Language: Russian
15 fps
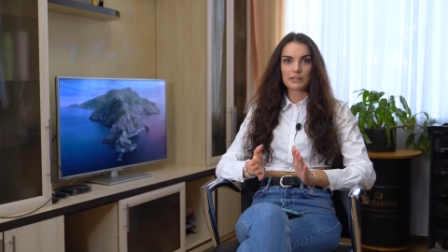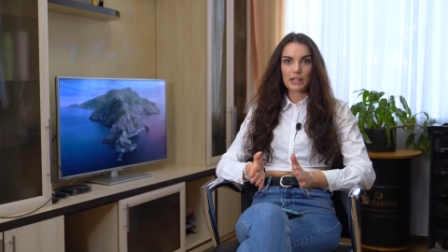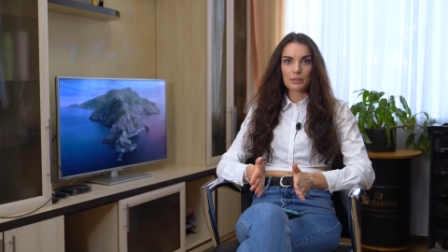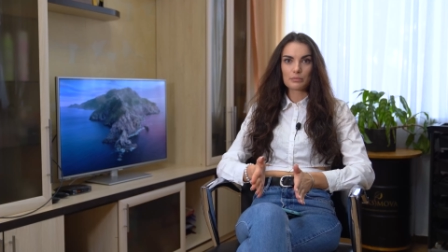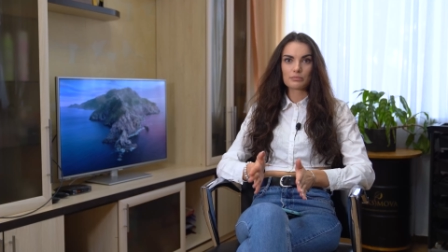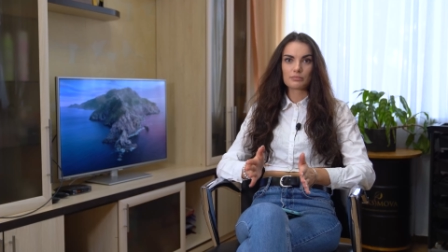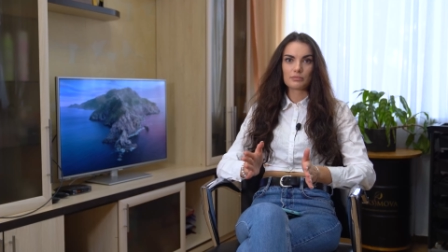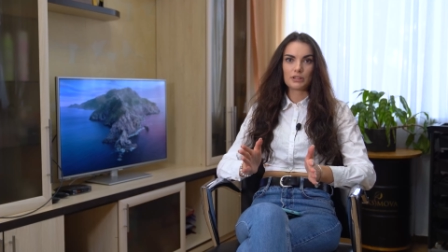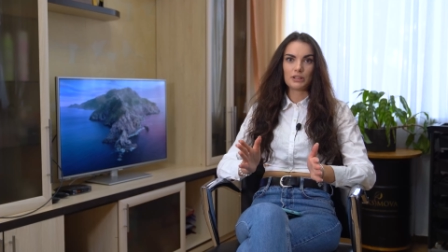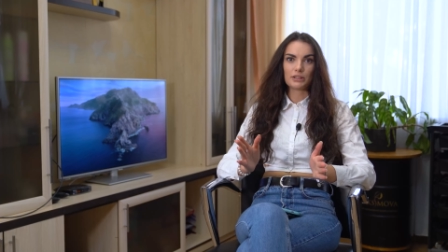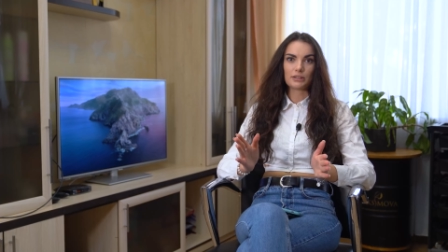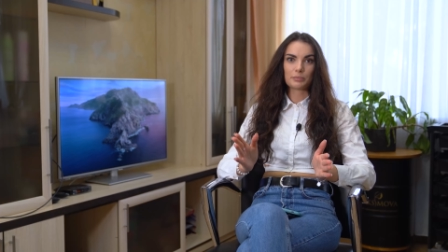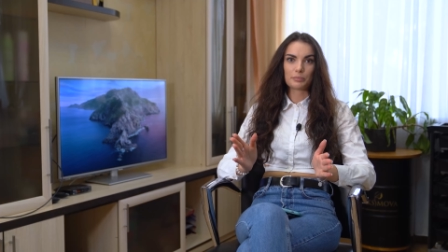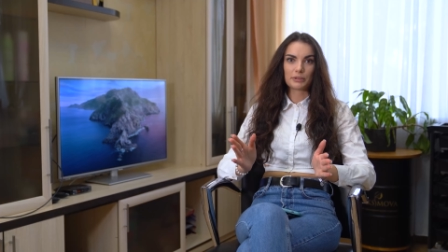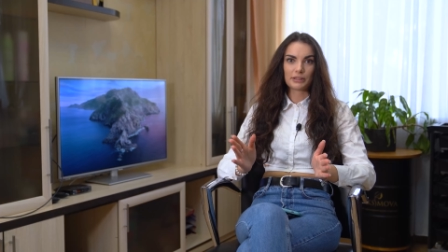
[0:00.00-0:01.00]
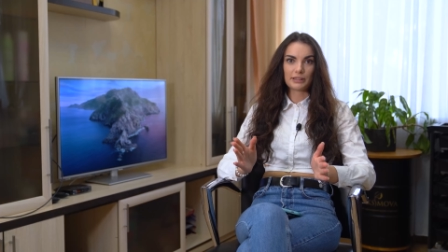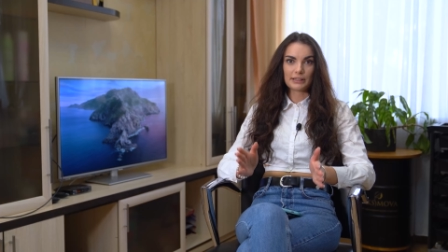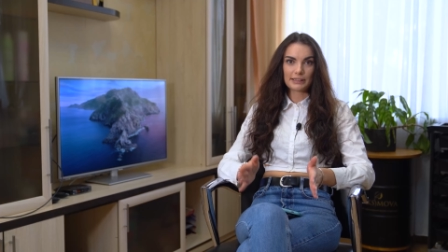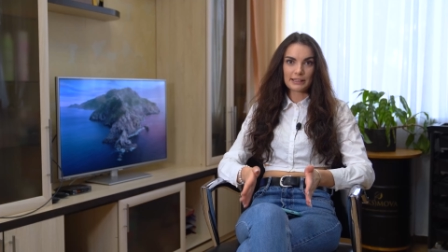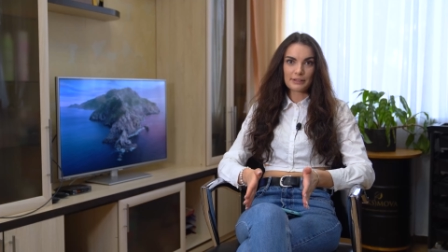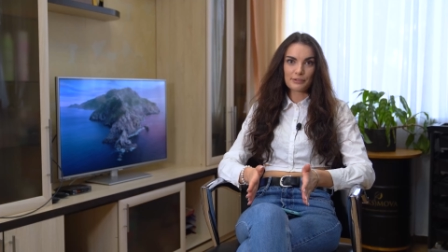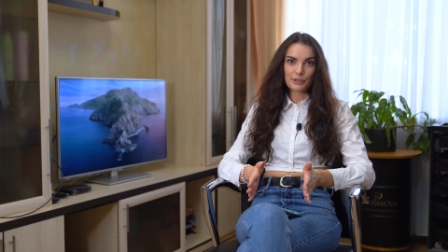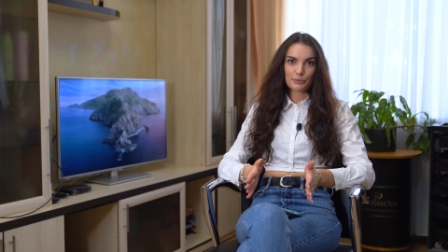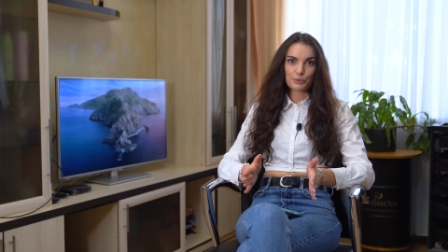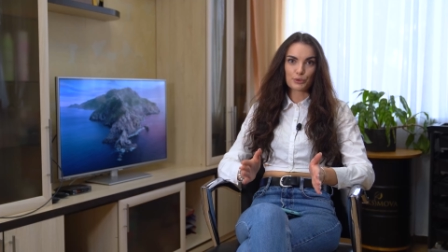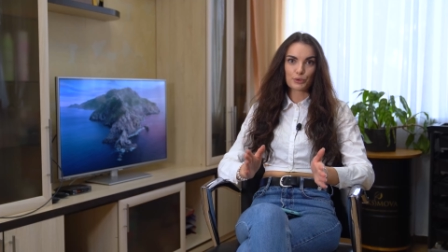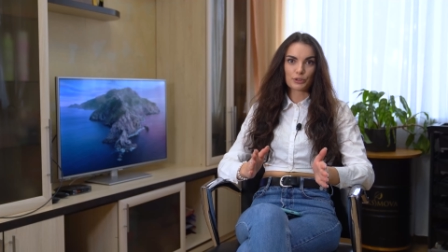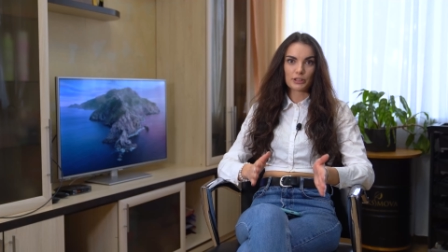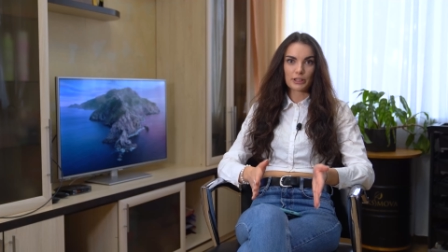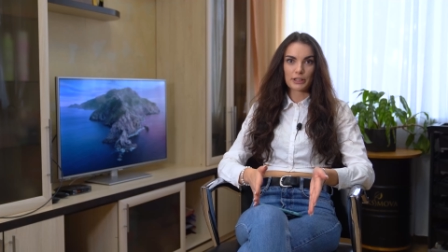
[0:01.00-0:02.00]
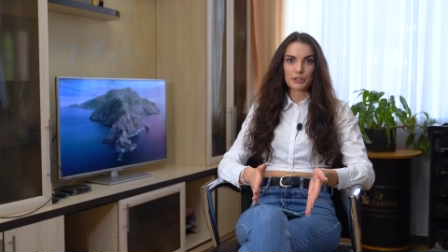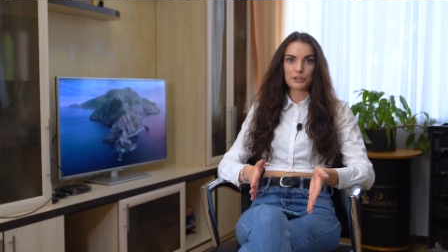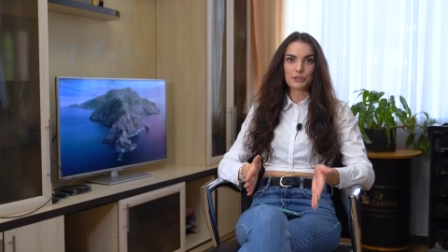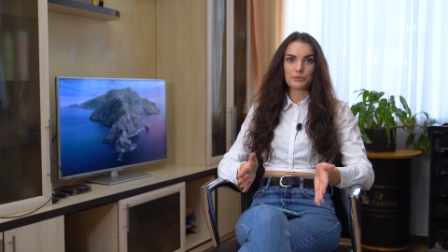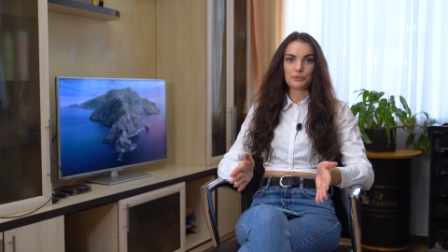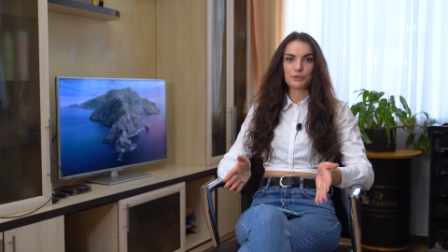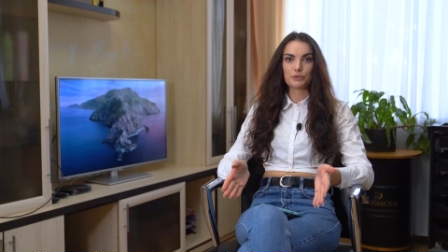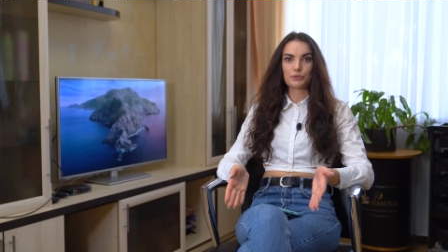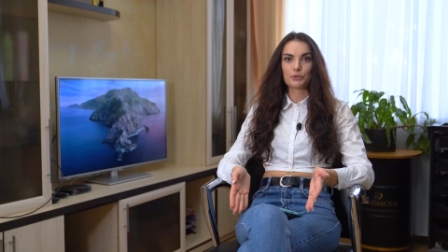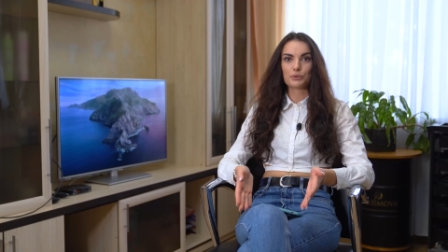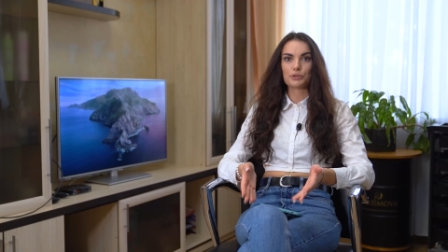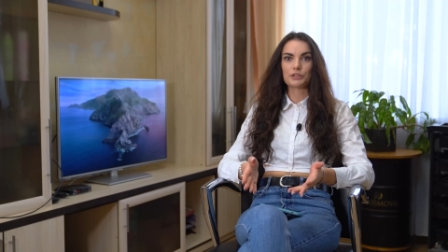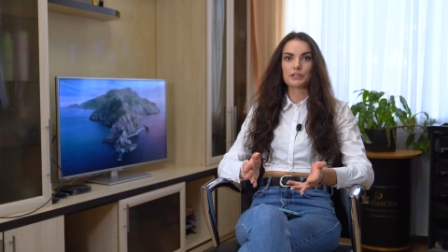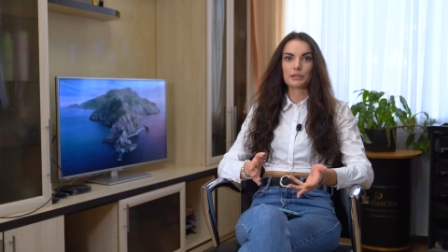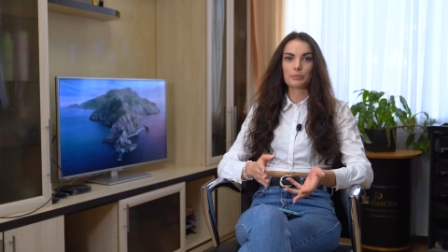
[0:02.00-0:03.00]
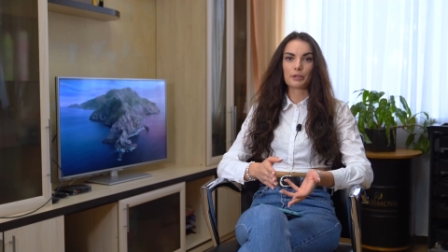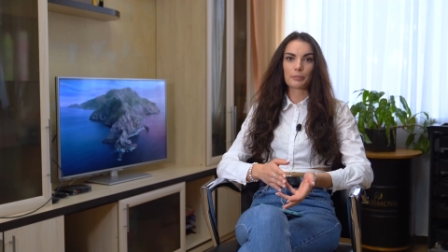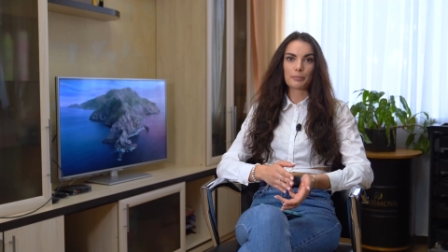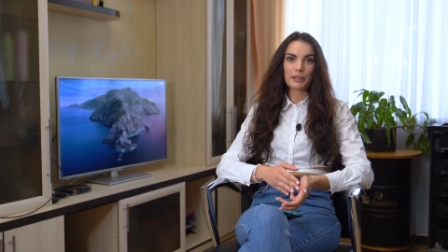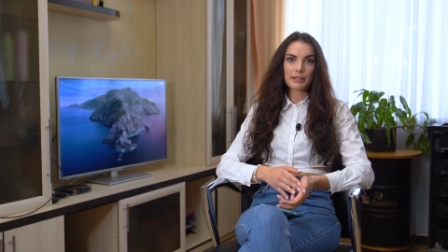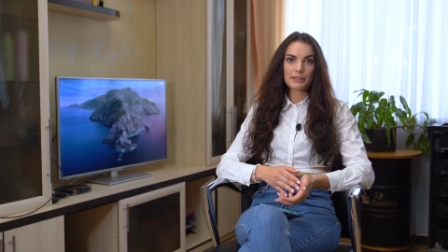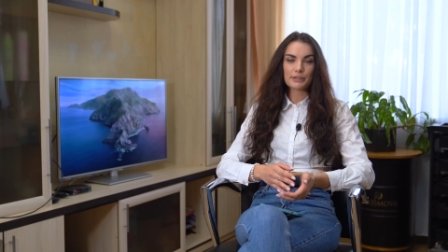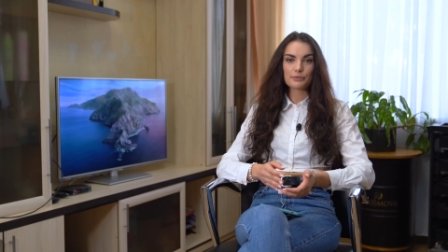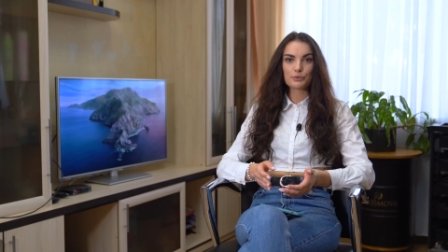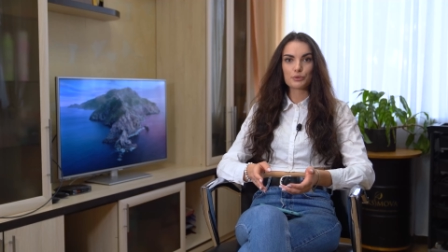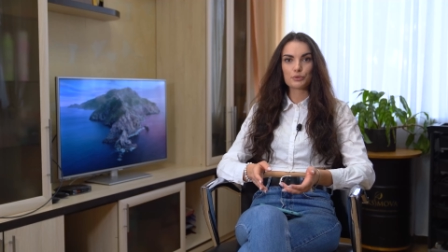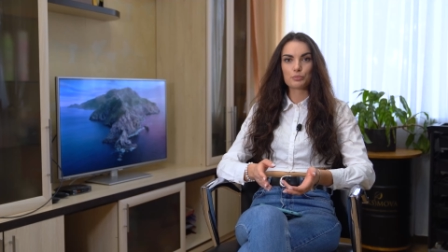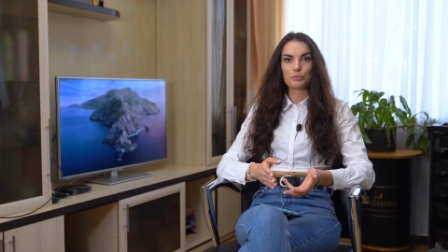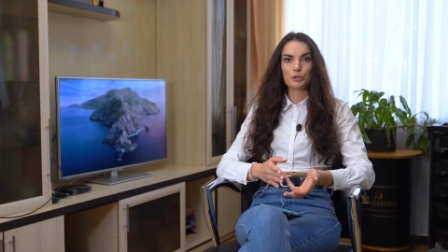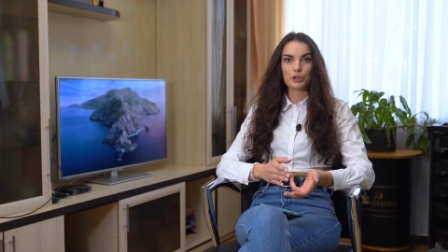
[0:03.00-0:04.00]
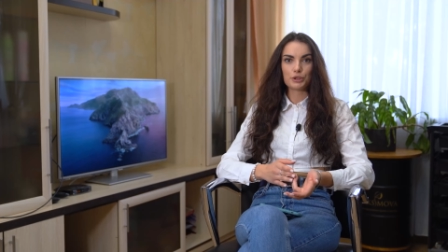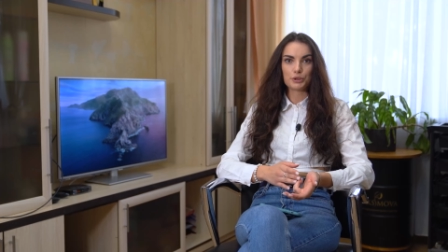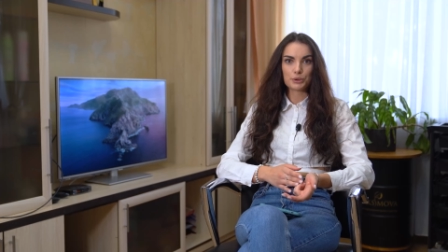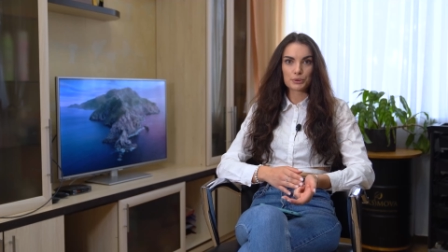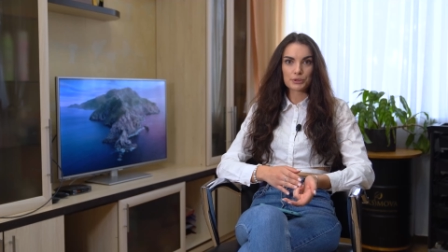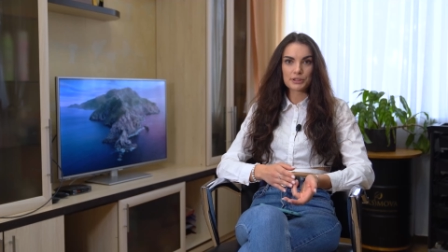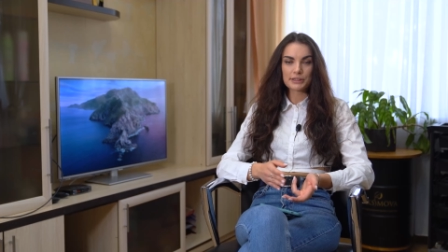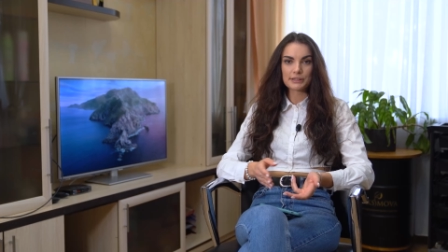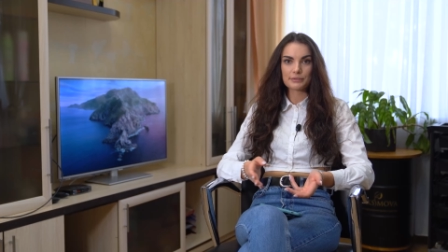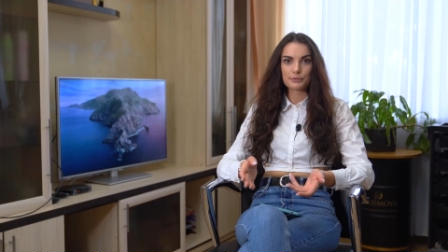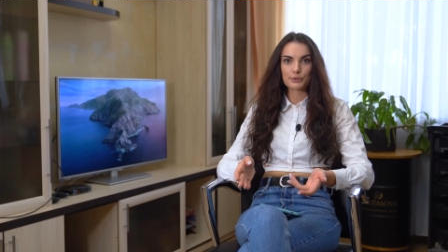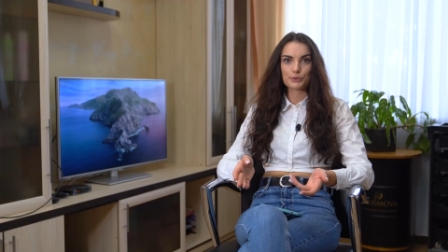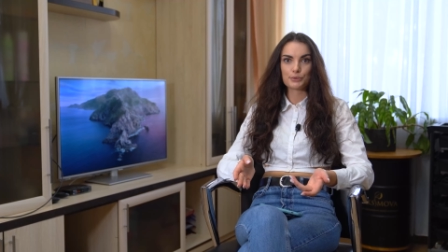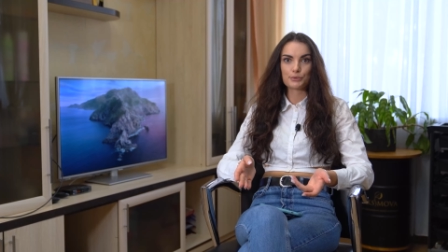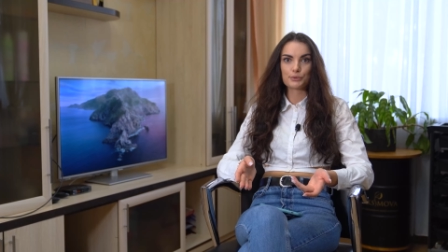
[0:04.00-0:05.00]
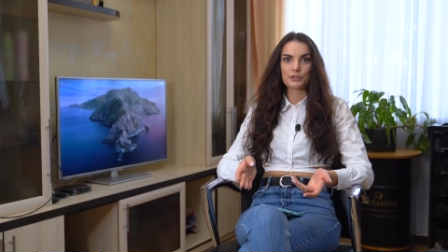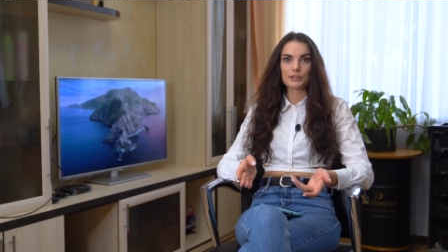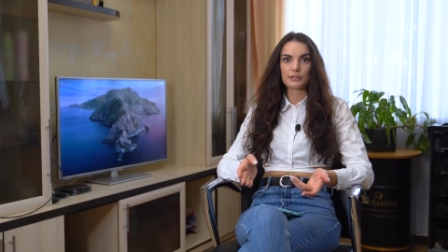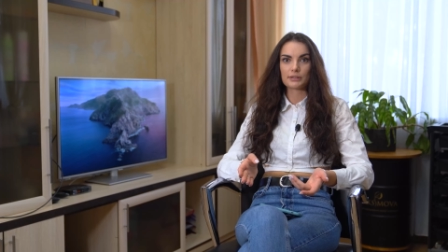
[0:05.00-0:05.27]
Там их подготавливают к наращиванию, то есть обрабатывают, перечесывают,